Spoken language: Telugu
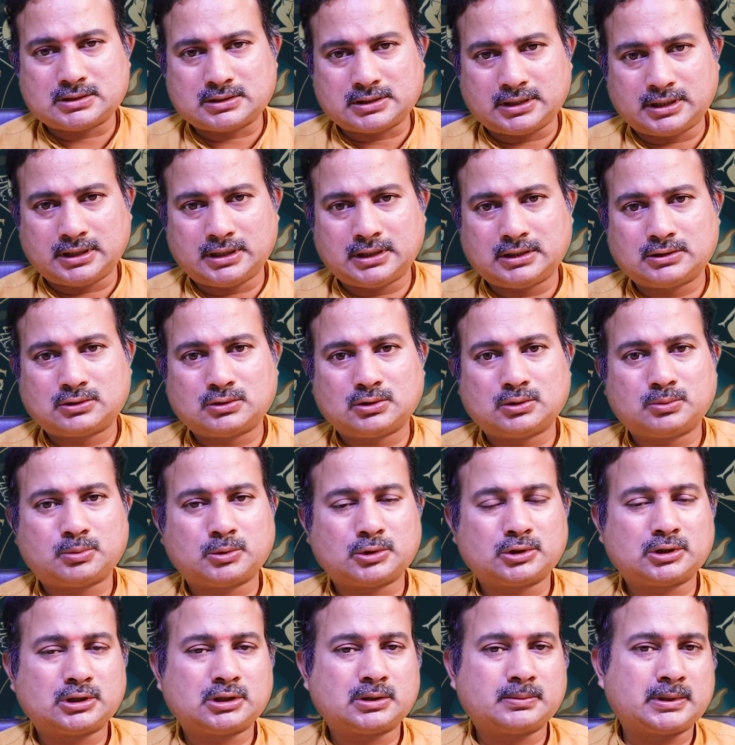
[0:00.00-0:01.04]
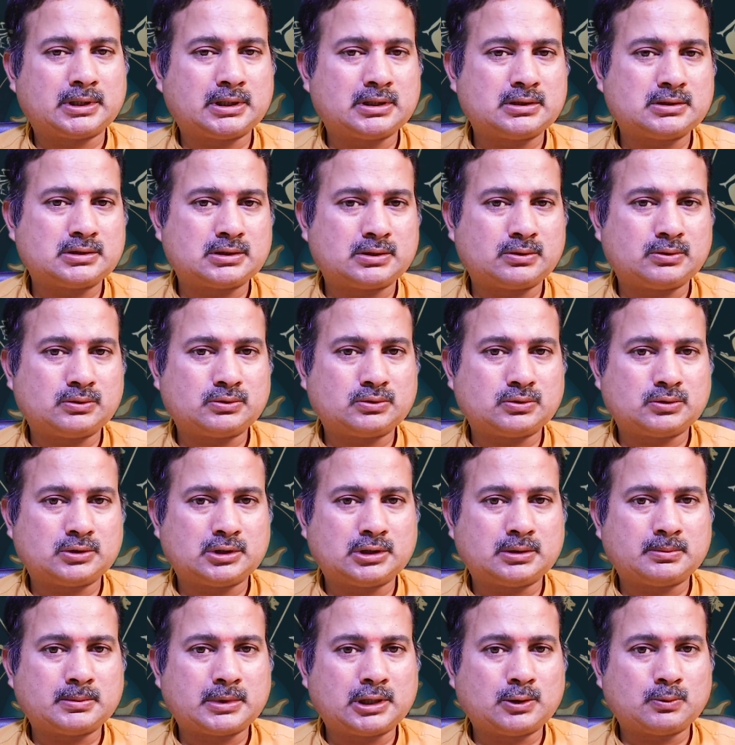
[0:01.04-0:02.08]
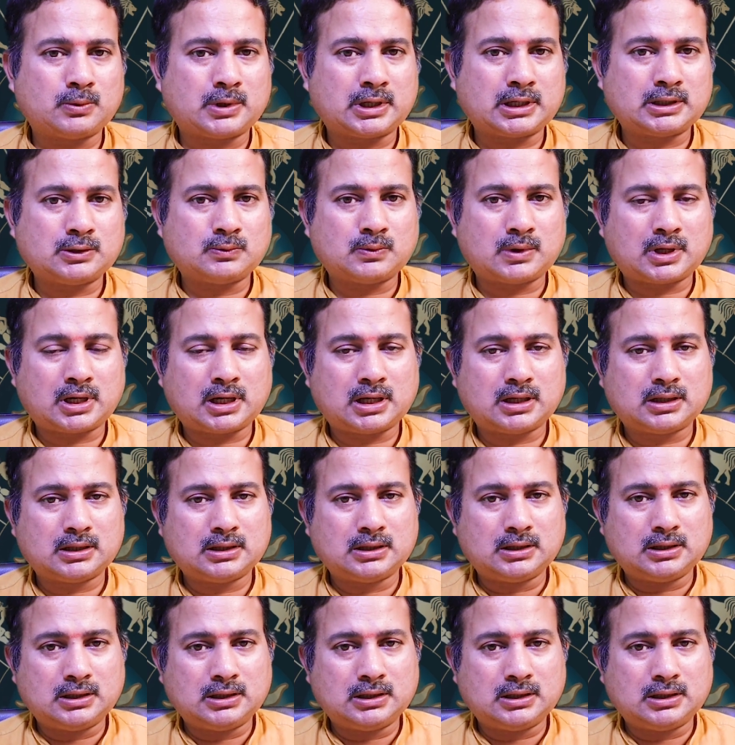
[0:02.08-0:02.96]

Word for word: స్నేహితులు పొందడం అనేది జరుగుతుంది మరి వారి ద్వారా